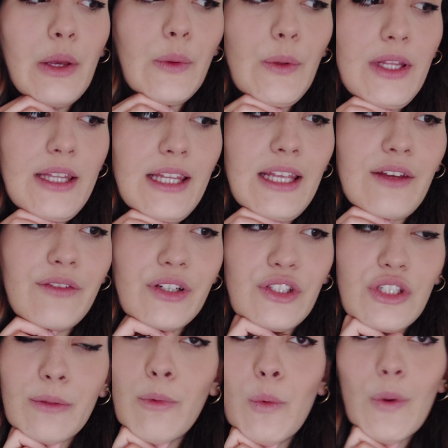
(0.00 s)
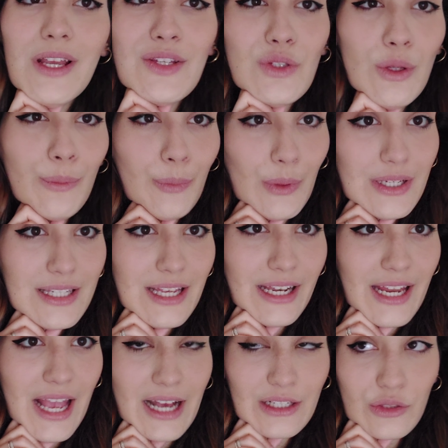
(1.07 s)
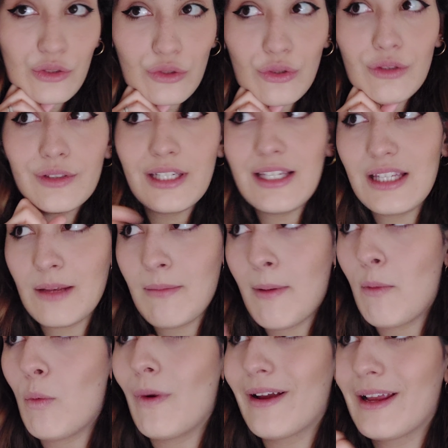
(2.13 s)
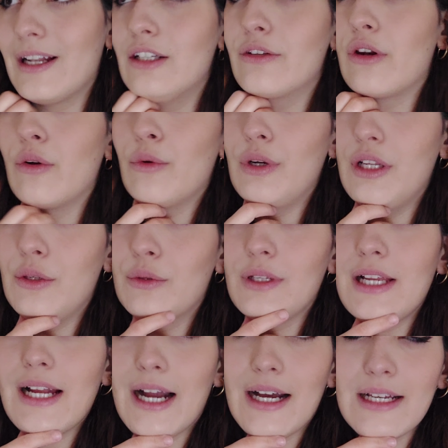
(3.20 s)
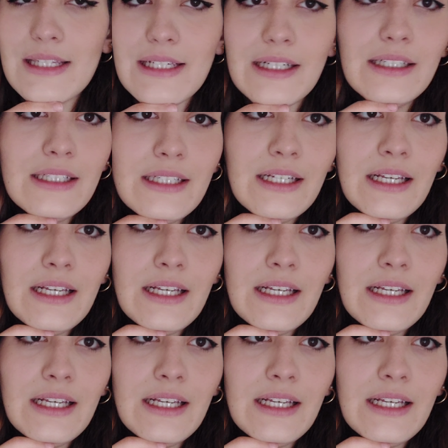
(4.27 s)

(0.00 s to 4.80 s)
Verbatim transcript: quindi facciamo questo e poi se riesco sistemiamo qualche altro angolino di casa